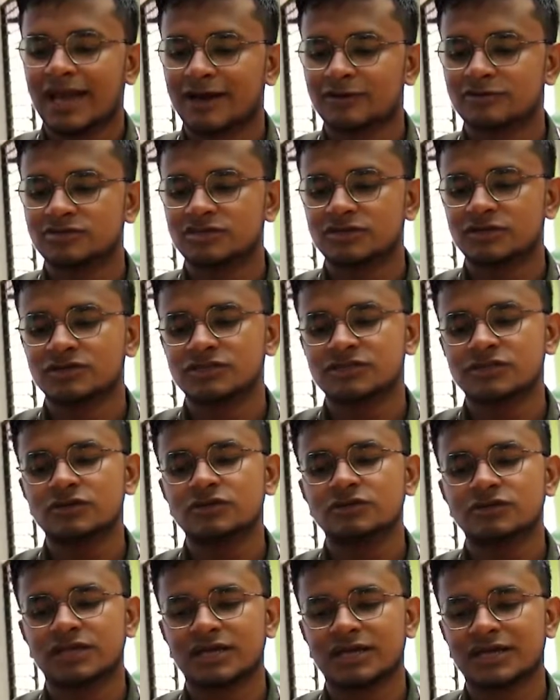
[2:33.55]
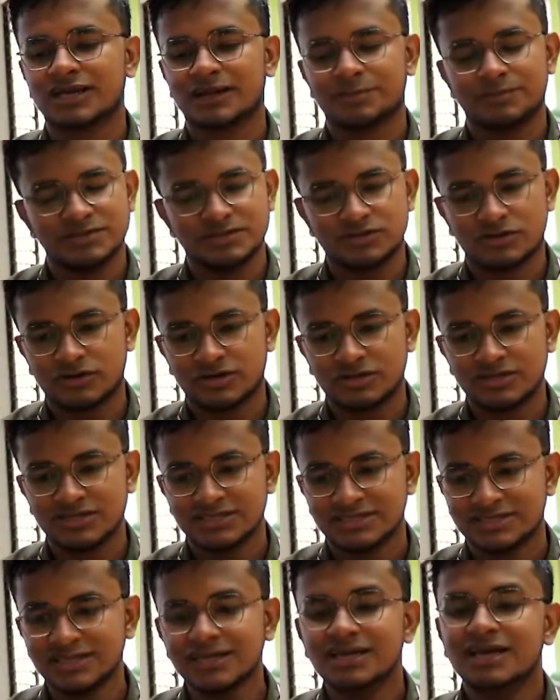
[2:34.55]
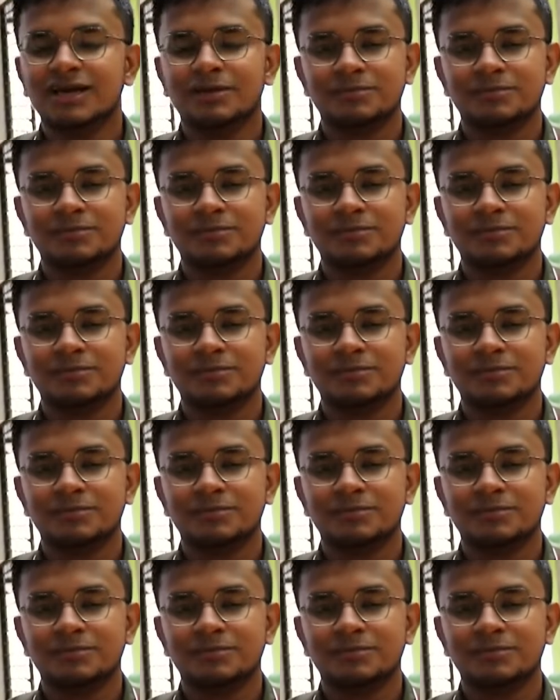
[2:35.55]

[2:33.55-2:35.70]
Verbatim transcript: এখন যেটা হয়েছিল ওদের এখানে একটা পিজা অর্ডার দিয়েছি